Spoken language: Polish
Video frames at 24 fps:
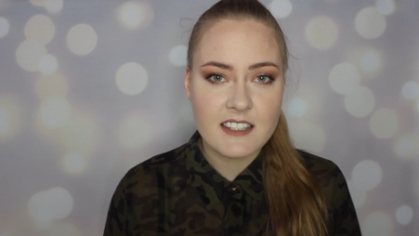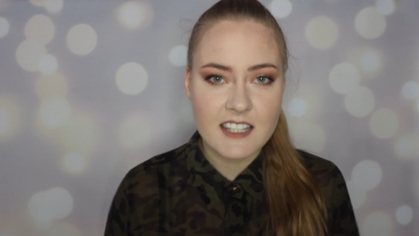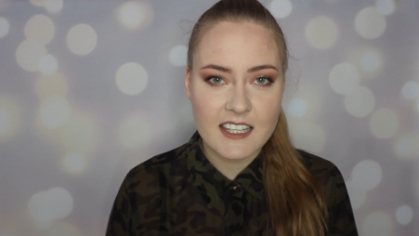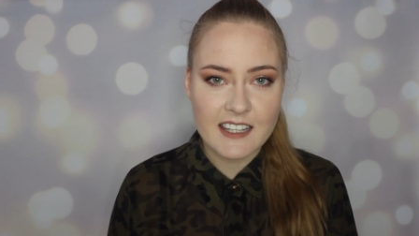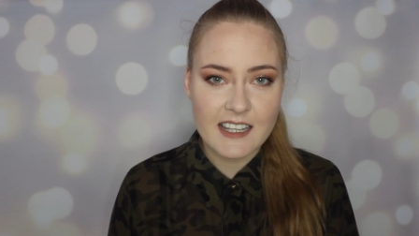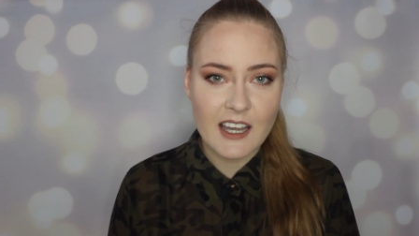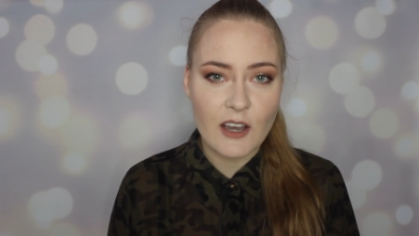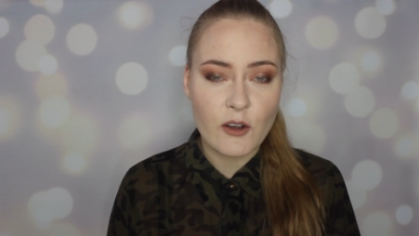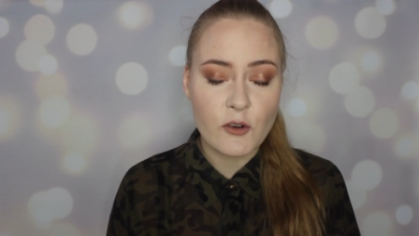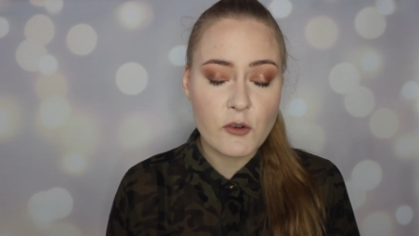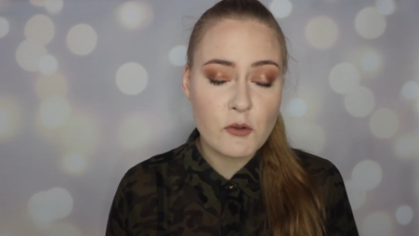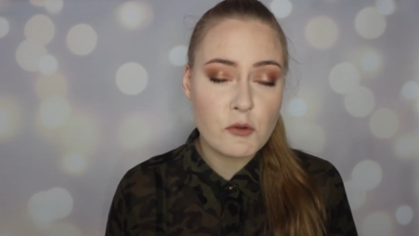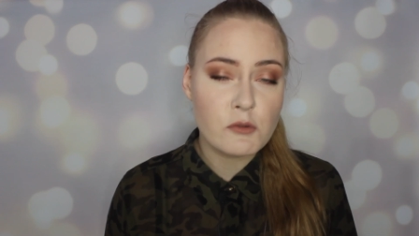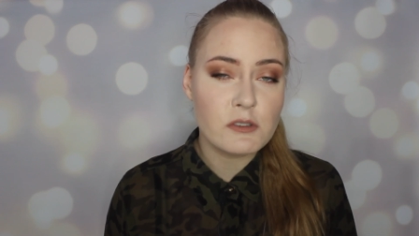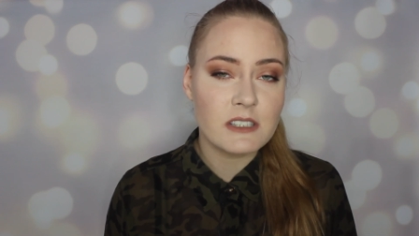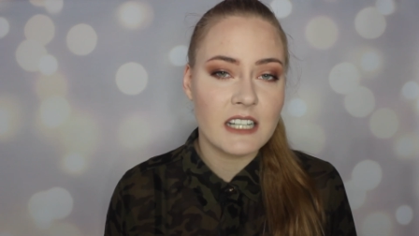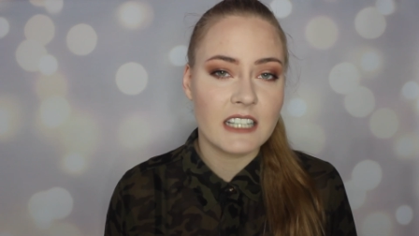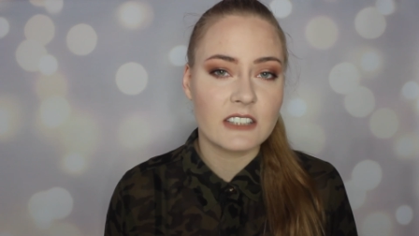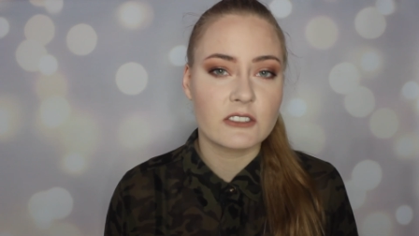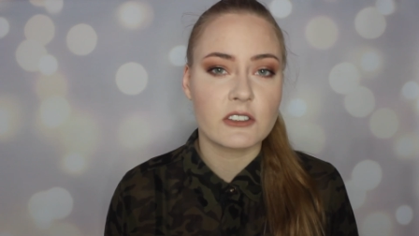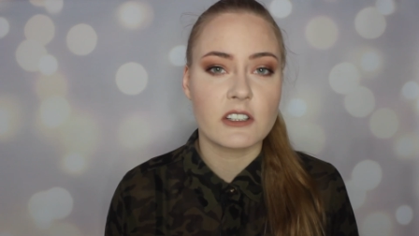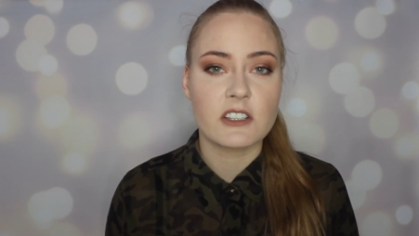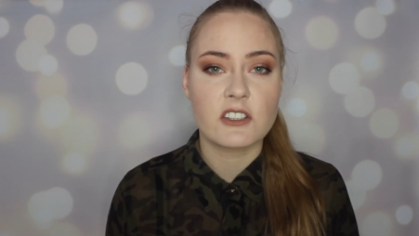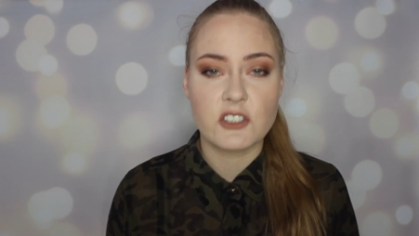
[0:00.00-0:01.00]
cena
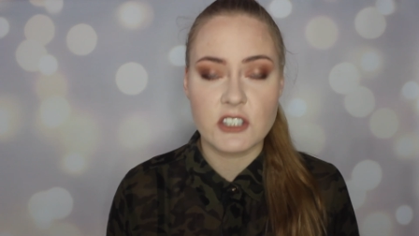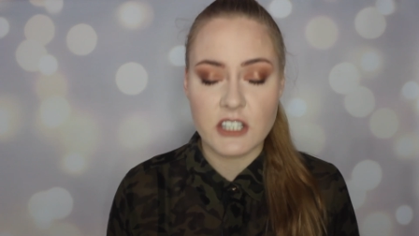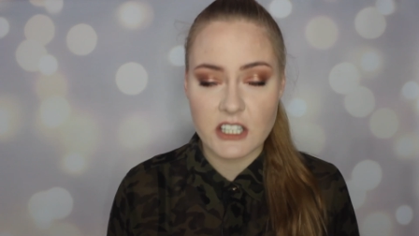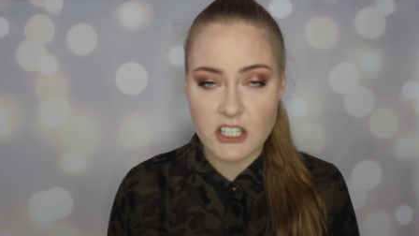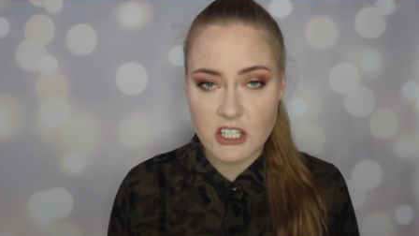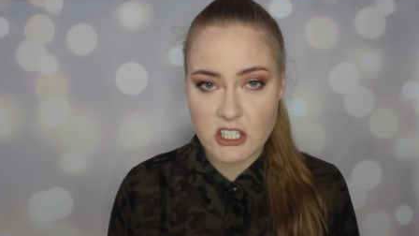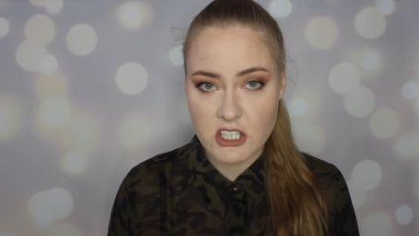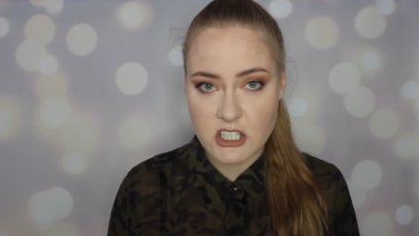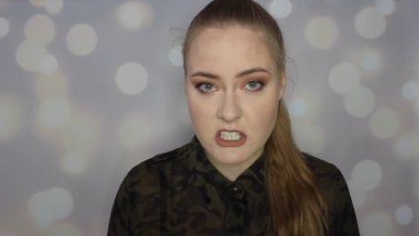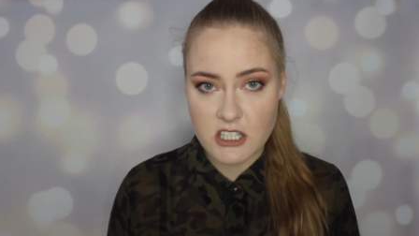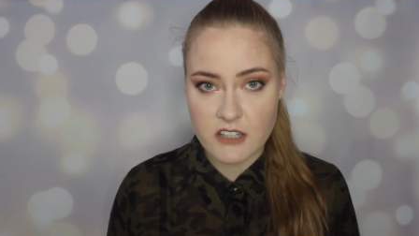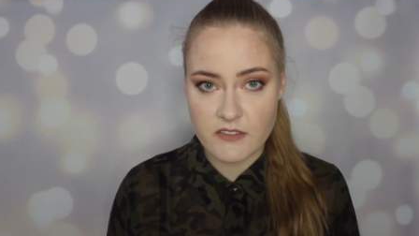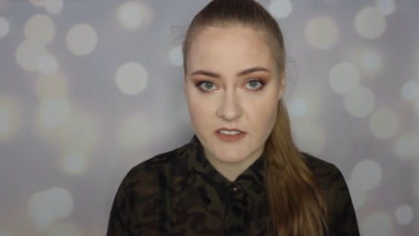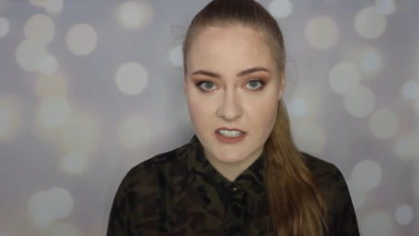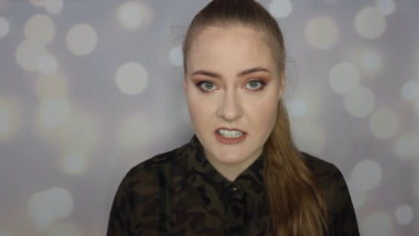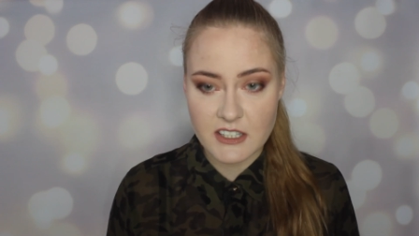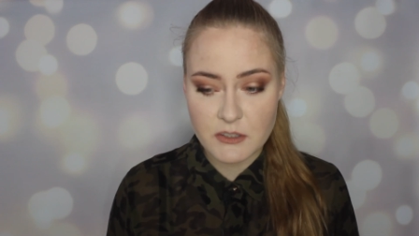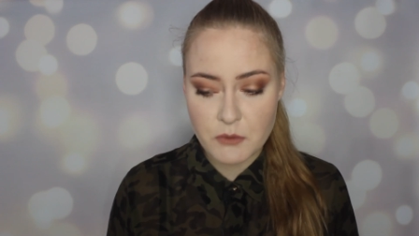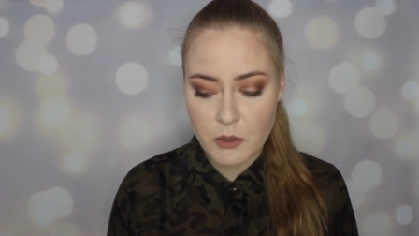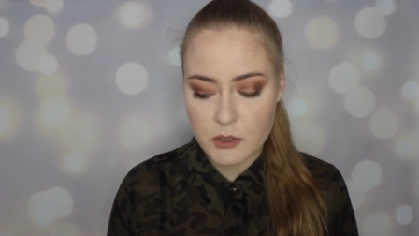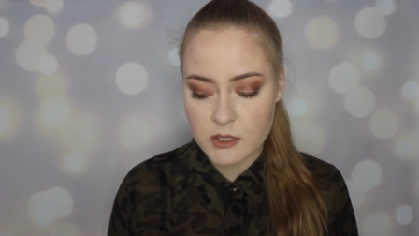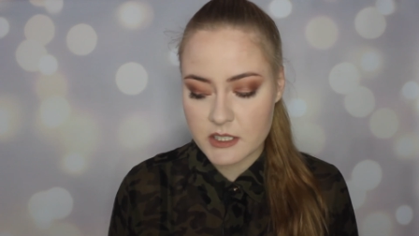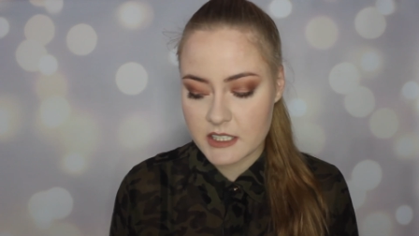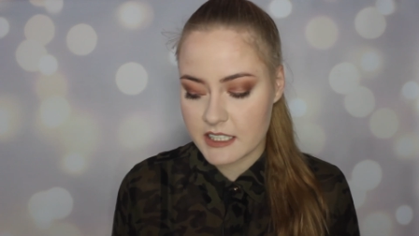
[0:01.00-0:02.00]
ogólna to jest
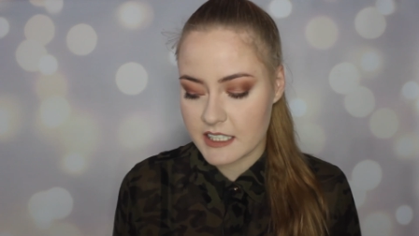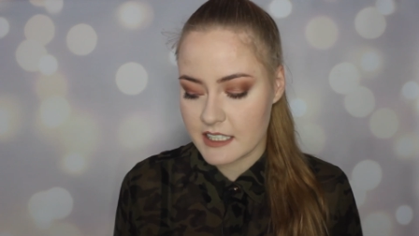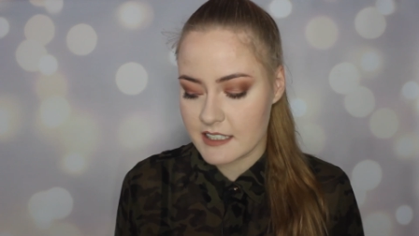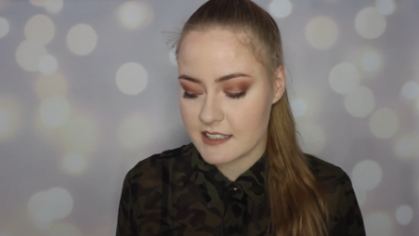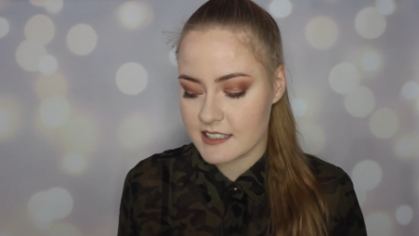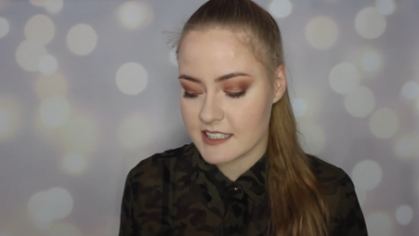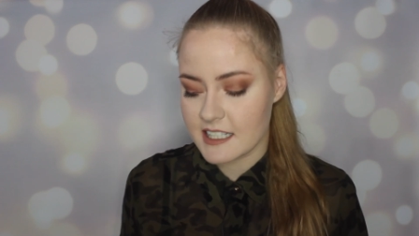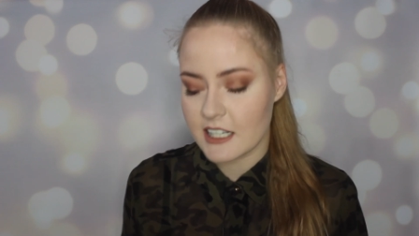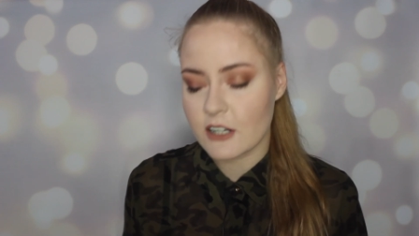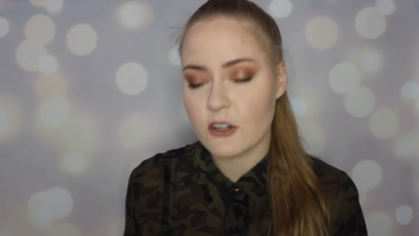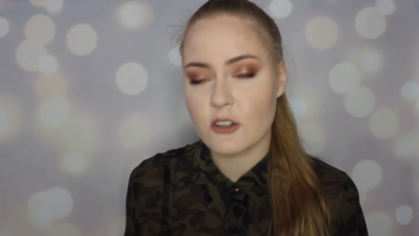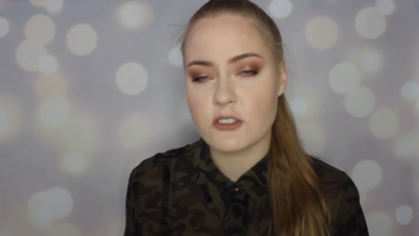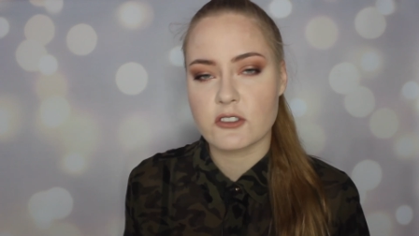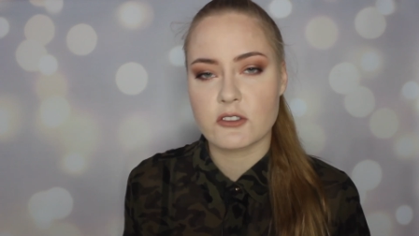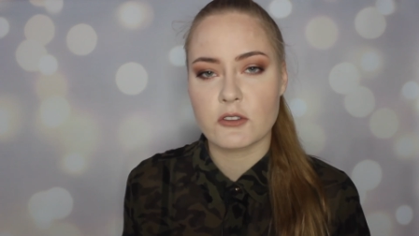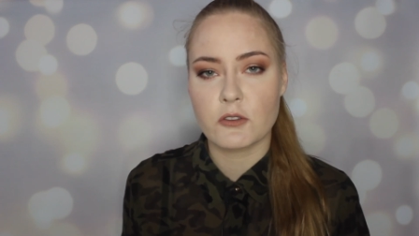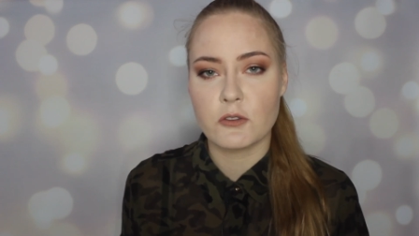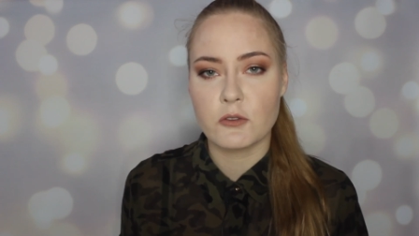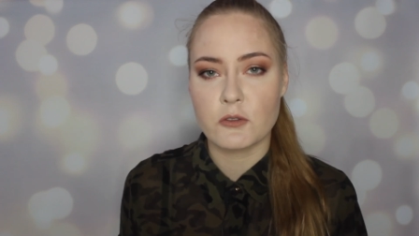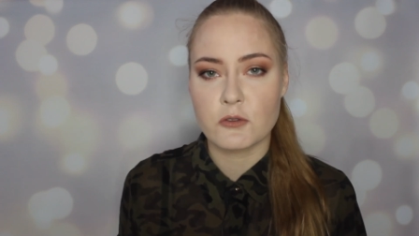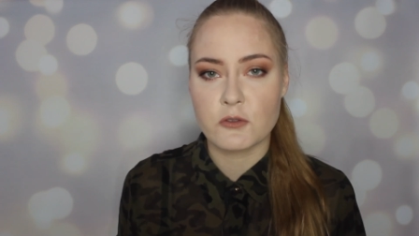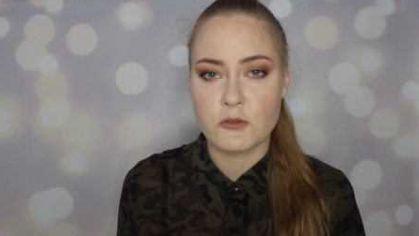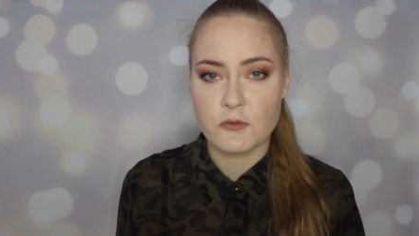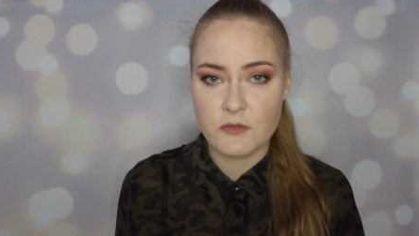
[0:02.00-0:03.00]
49 zł i z tego co
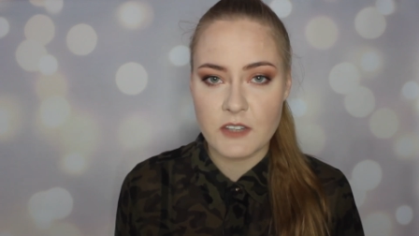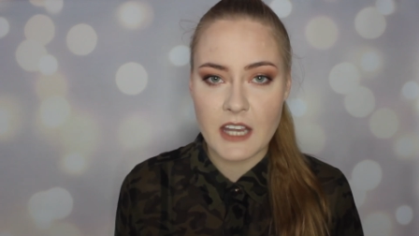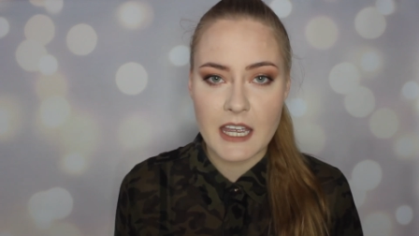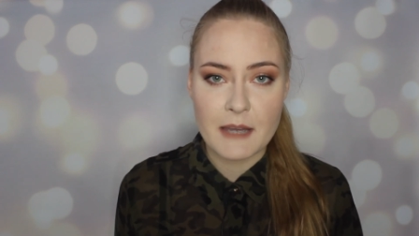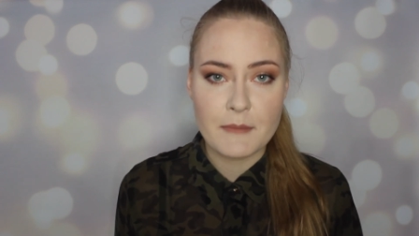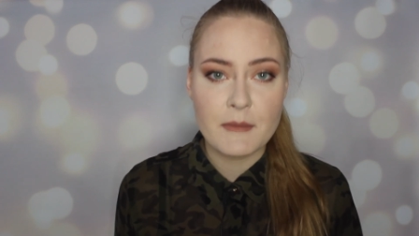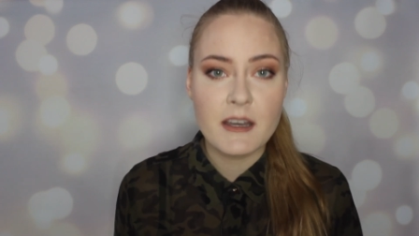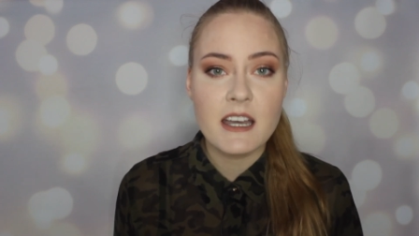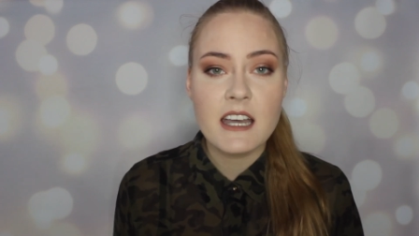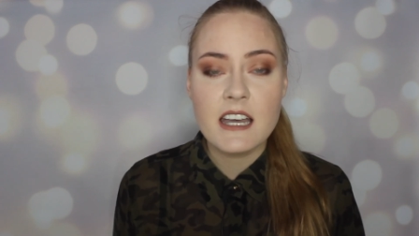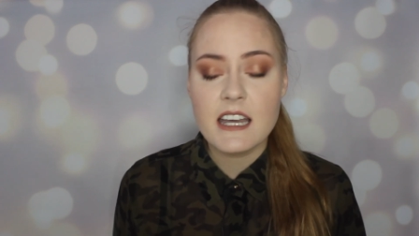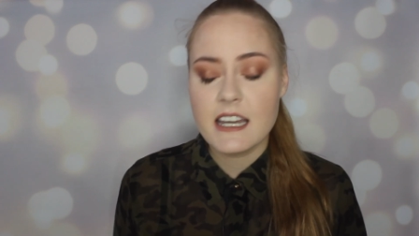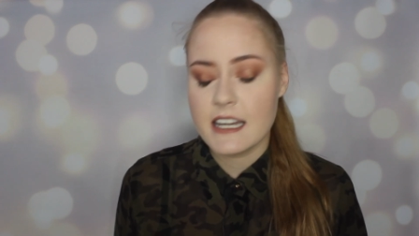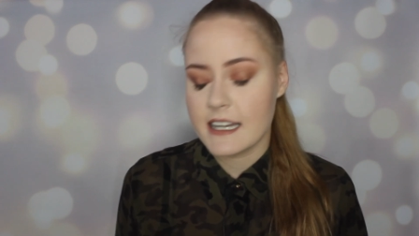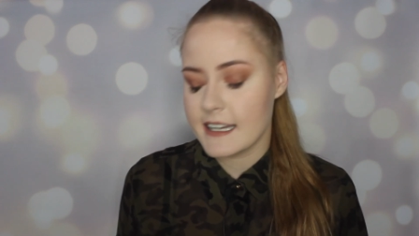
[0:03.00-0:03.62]
już wiem,